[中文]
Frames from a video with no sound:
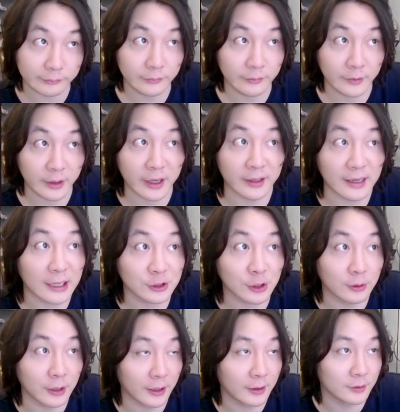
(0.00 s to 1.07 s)
很难受
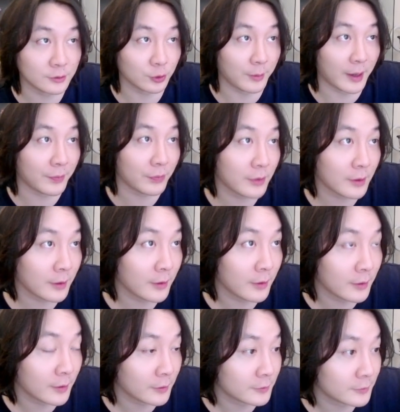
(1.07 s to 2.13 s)
的，兄弟们。
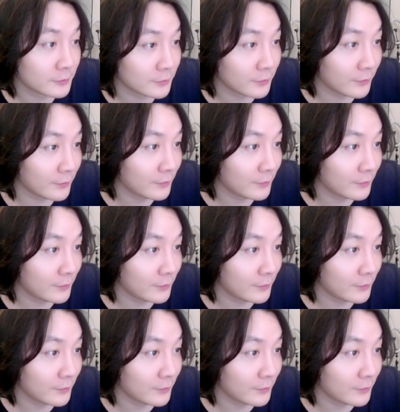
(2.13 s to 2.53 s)
嗯，